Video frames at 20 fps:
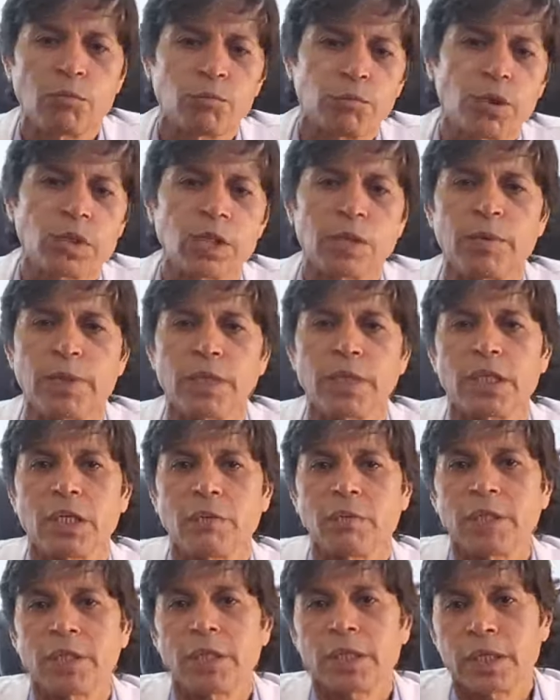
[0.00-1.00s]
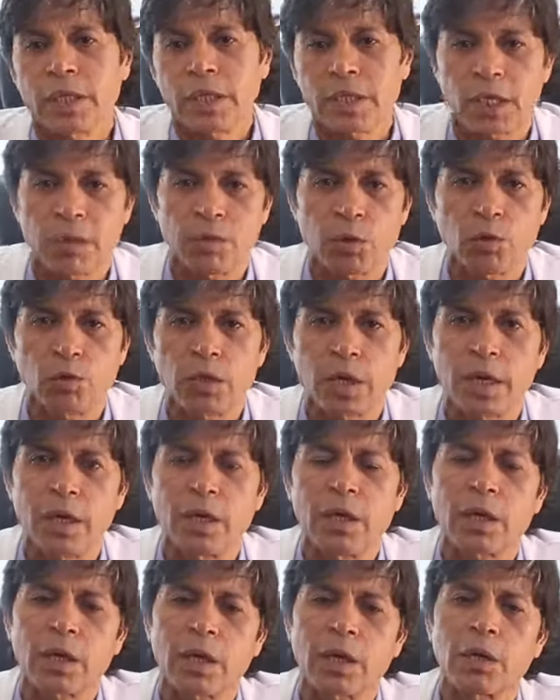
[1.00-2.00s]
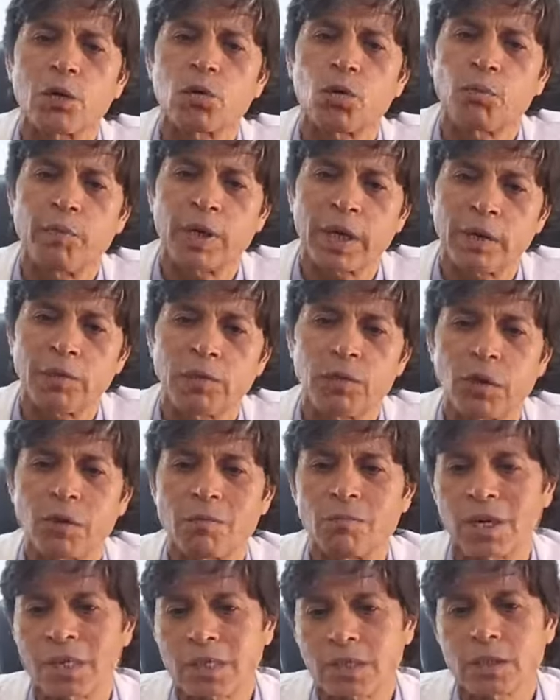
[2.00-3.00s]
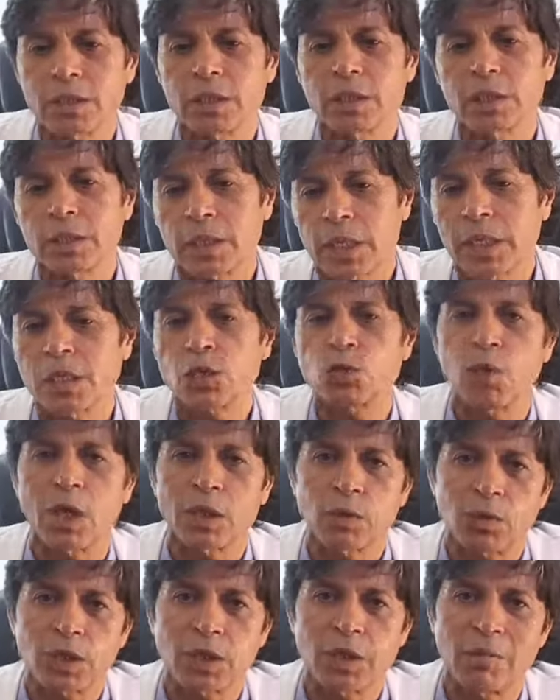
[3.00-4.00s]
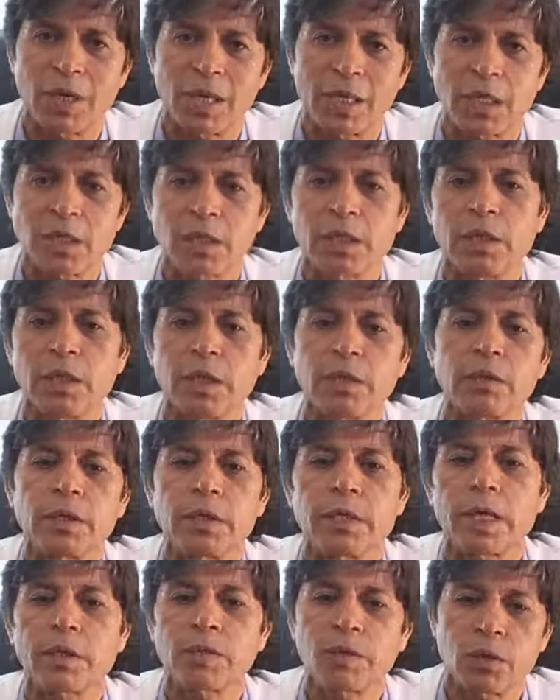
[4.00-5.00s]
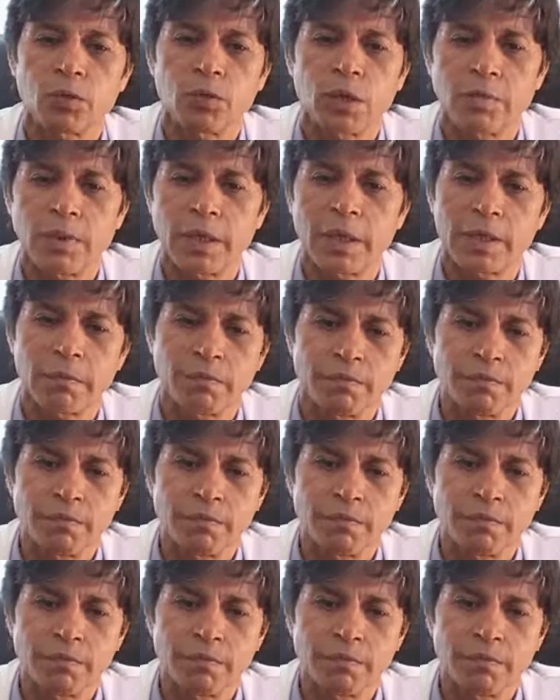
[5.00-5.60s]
pues evidentemente tiene que haber una recuperación más de 3-4 semanas y hacer una vida